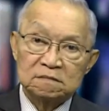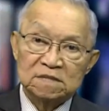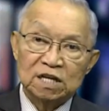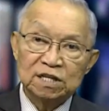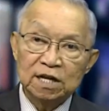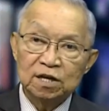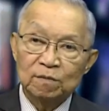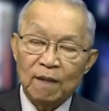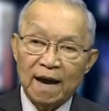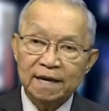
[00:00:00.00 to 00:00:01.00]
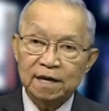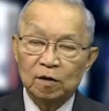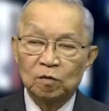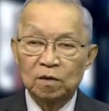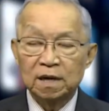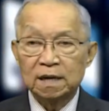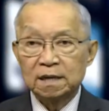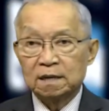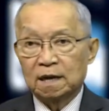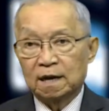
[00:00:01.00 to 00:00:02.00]
kinh tế thương mại kiểu
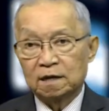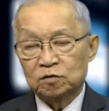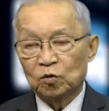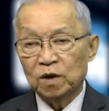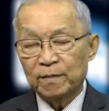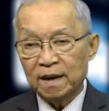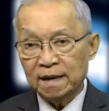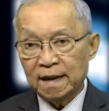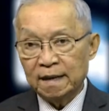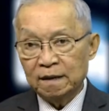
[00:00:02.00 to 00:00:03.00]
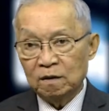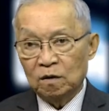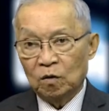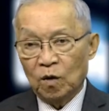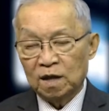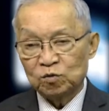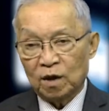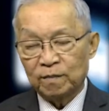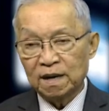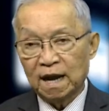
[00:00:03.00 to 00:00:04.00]
chủ nghĩa Mác Lê hoàn
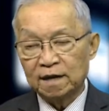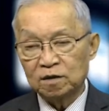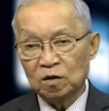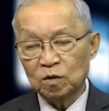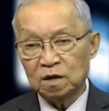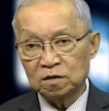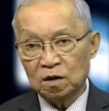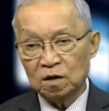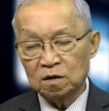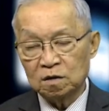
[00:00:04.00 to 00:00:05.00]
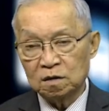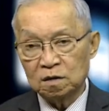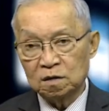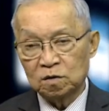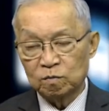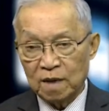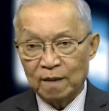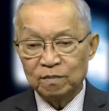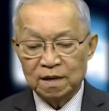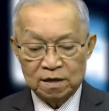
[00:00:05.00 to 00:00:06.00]
toàn bất lợi cho Trung
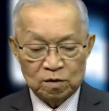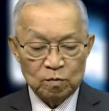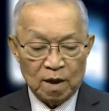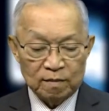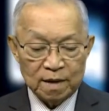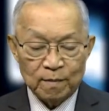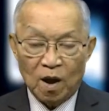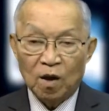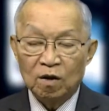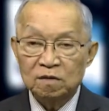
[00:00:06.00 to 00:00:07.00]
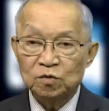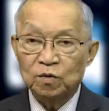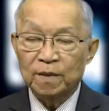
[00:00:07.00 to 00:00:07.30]
Cộng. Trung Cộng đã bỏ chủ nghĩa